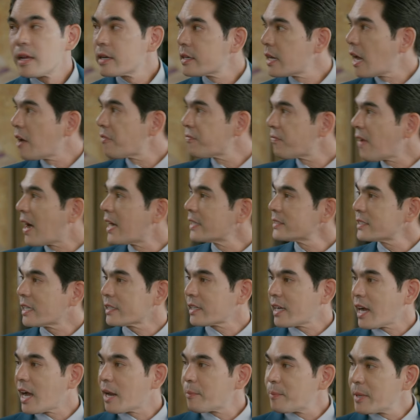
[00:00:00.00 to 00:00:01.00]
ถ้าฟ้าจัด
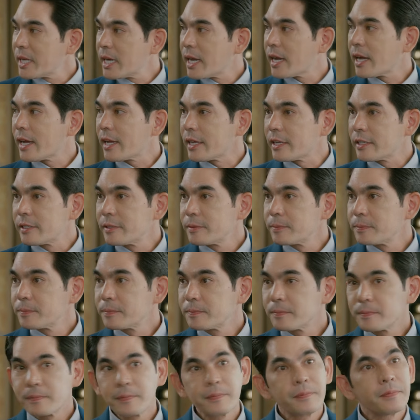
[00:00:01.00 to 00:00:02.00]
การไม่ได้
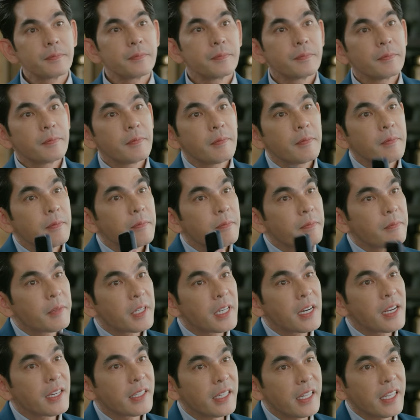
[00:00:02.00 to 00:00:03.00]

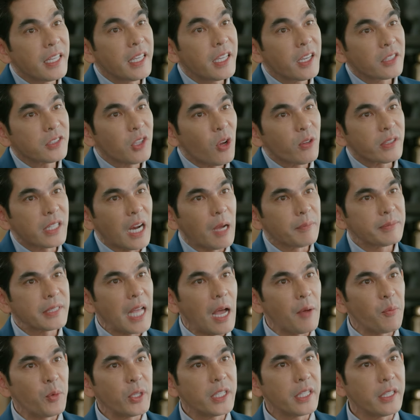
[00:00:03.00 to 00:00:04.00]
เรื่องนี้ก็ต้องทำตา
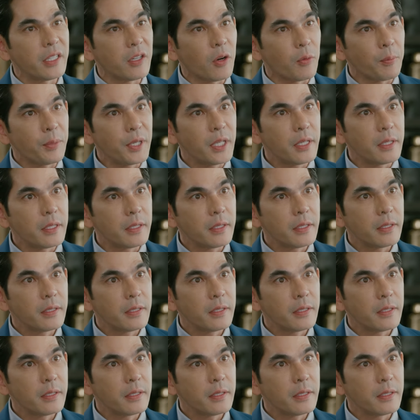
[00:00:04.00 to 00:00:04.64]
มวิธีของพี่